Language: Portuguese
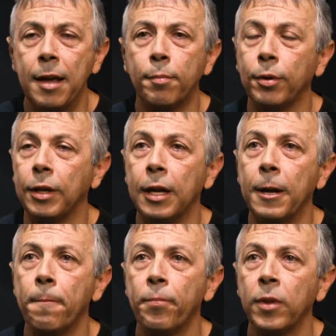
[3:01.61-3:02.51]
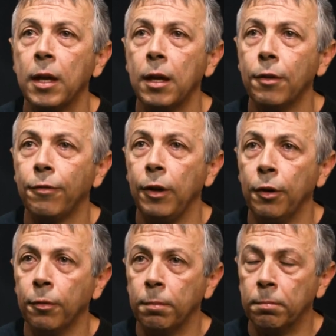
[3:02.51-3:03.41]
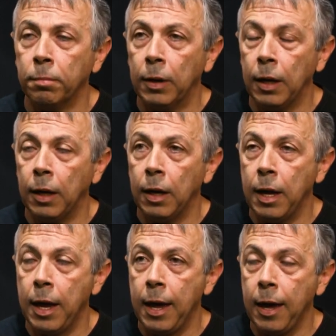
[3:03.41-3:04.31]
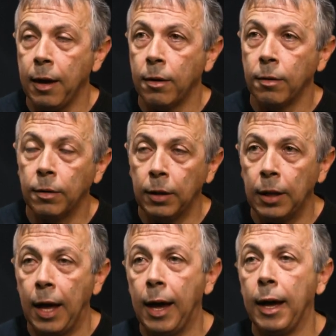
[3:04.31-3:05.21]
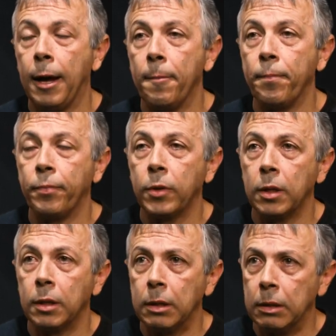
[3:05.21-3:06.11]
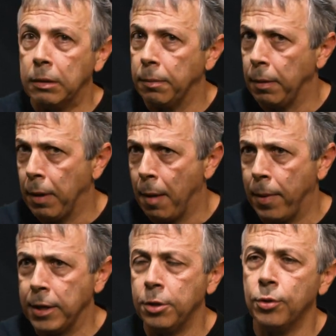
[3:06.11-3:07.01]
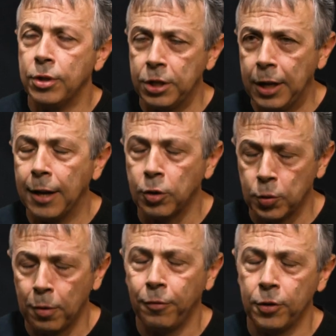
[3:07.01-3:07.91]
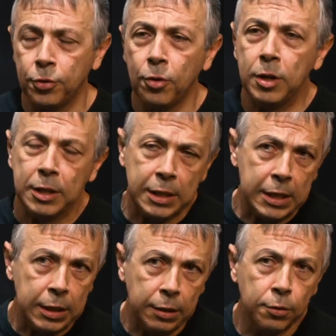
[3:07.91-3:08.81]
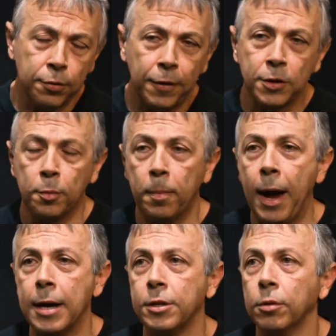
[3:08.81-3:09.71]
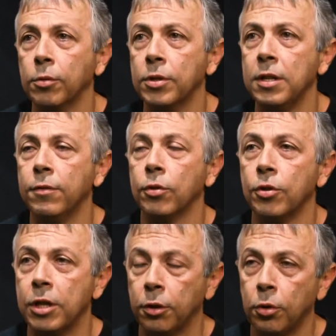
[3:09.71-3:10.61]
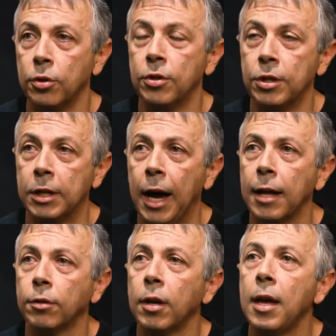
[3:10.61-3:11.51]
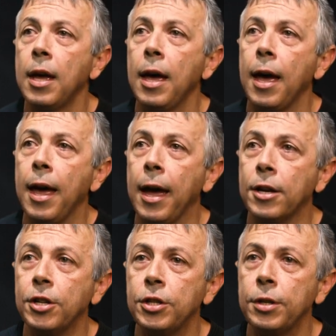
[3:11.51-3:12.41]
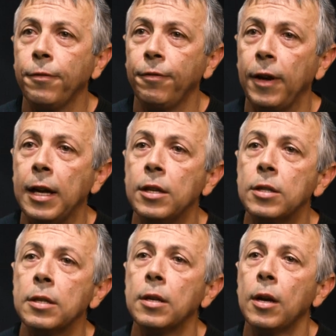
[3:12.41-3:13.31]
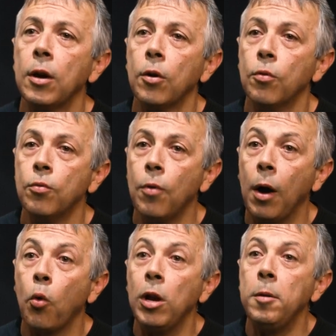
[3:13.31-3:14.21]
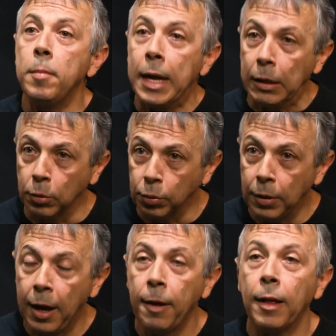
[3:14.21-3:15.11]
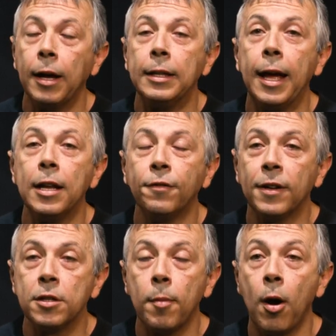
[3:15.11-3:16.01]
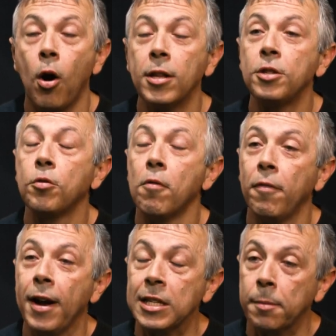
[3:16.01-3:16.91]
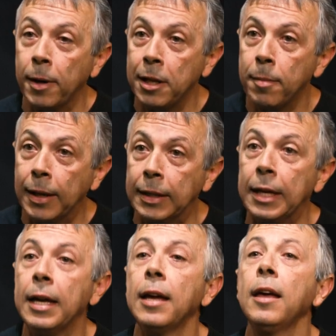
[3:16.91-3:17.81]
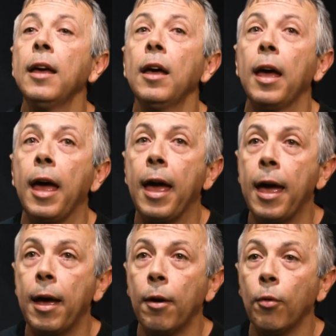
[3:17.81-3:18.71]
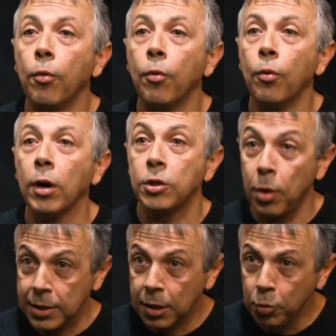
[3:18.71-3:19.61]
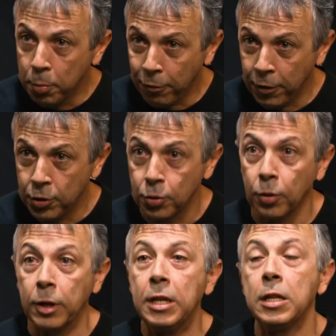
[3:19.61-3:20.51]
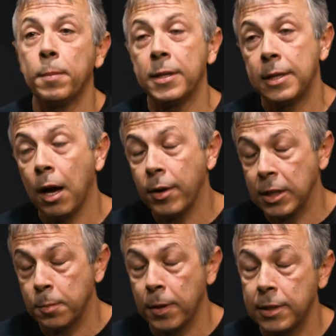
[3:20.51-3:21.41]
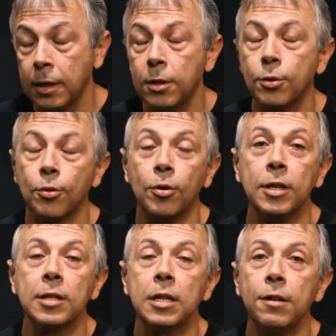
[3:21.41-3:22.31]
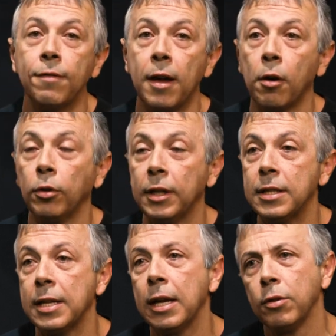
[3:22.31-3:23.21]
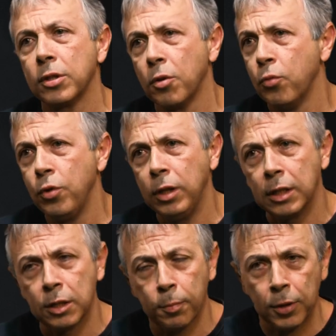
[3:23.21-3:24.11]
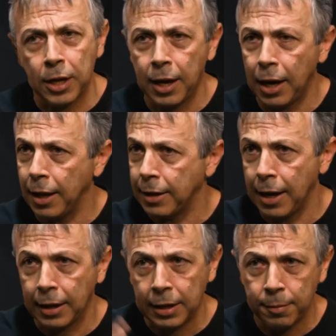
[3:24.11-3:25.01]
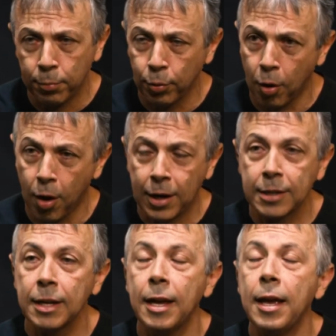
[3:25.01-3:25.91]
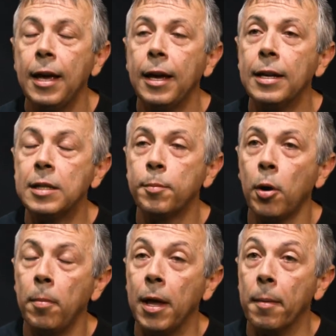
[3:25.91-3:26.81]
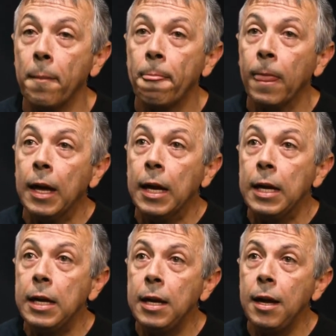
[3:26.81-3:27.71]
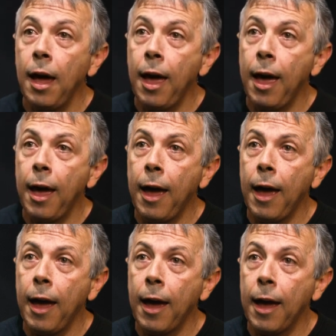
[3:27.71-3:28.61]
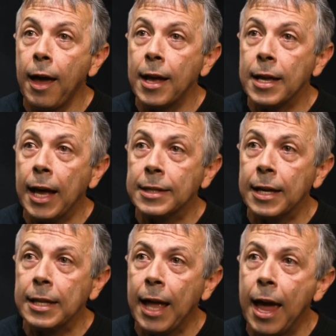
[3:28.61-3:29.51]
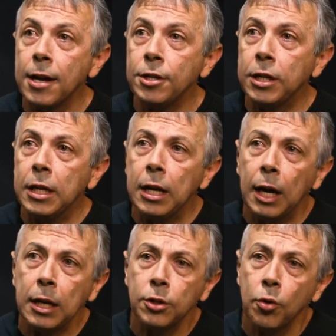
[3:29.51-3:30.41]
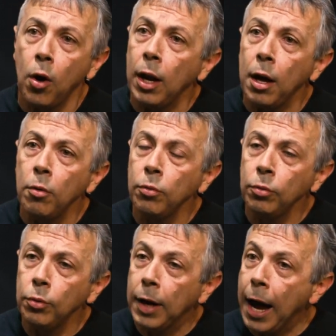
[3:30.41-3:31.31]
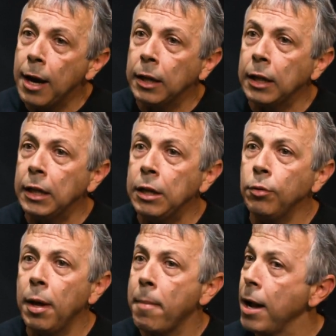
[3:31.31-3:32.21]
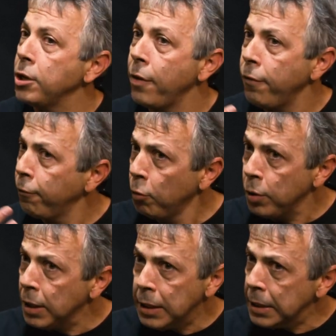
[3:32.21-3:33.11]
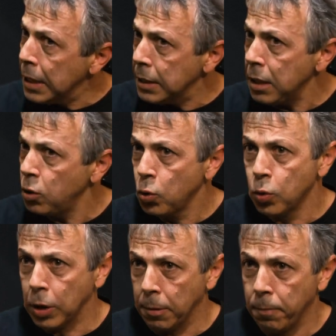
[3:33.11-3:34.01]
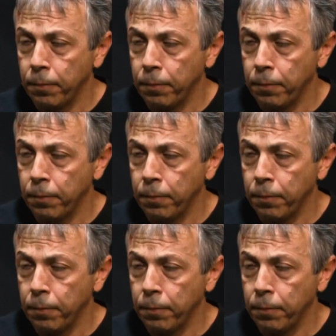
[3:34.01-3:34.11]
né? porque eu é, lá a partir do Sindicato dos Professores, que eu faço parte, inclusive, sou diretor do sindicato, é, a gente fez um acolhimento, né? a ideia de fazer uma roda de conversa para debater é, o, a situação do professor, em especial essas perseguições que vêm acontecendo, e são muitas, eu poderia relatar aqui por horas esse problema. E é, é, essa ideia de que a escola é um lugar que o debate deve fluir sem censura.